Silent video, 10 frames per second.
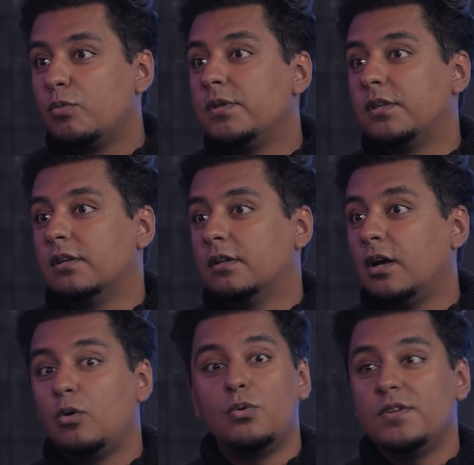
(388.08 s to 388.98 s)
кубики,
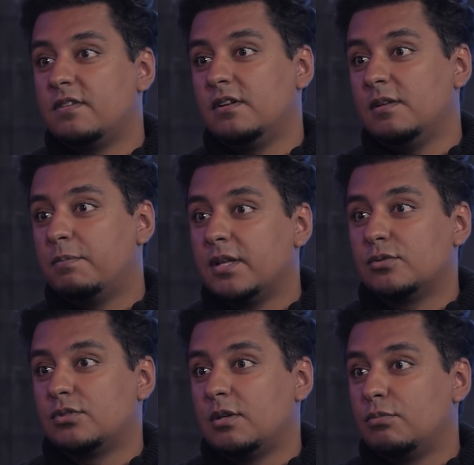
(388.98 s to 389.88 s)
охуительный
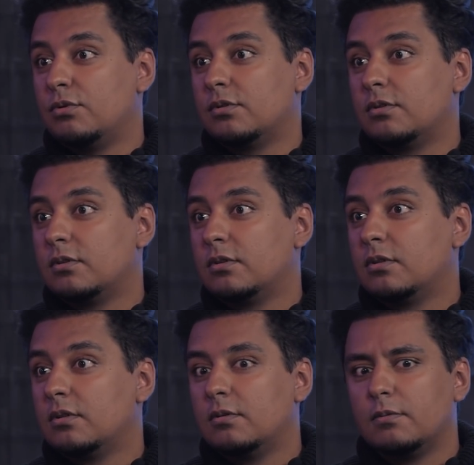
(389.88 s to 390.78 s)
пресс у тебя будет.
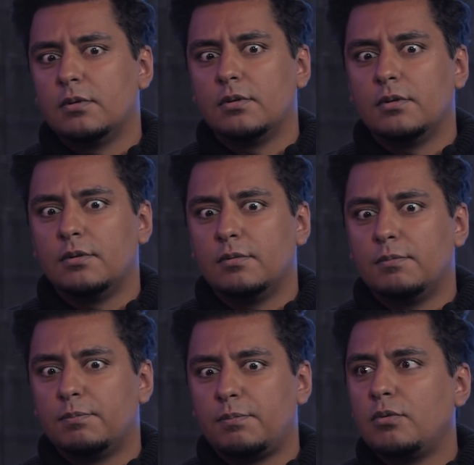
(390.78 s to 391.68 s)
Э,
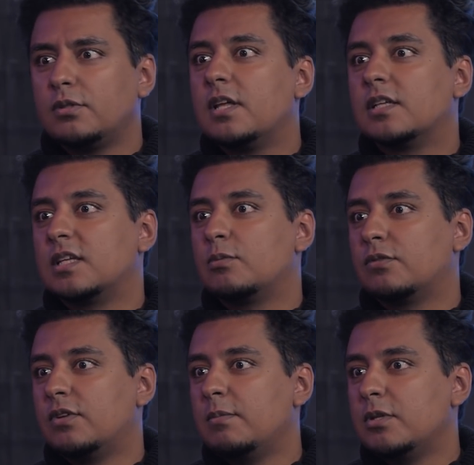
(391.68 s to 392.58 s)
полдня
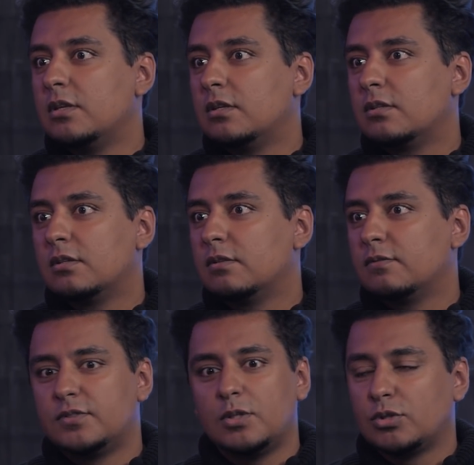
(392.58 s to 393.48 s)
займет времени,
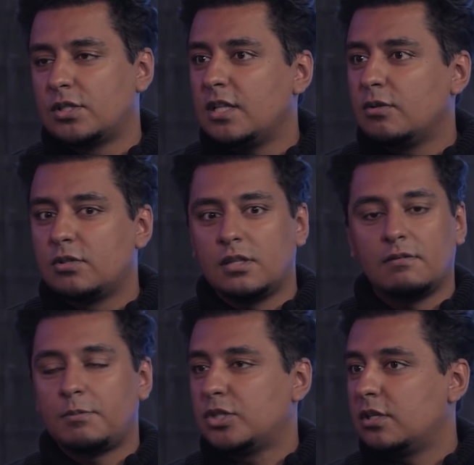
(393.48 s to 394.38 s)
все уже делают это,
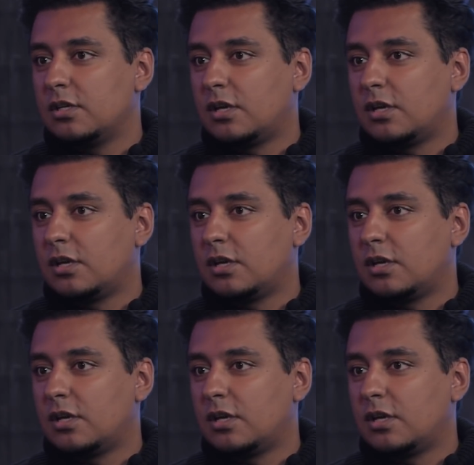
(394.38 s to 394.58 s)
вообще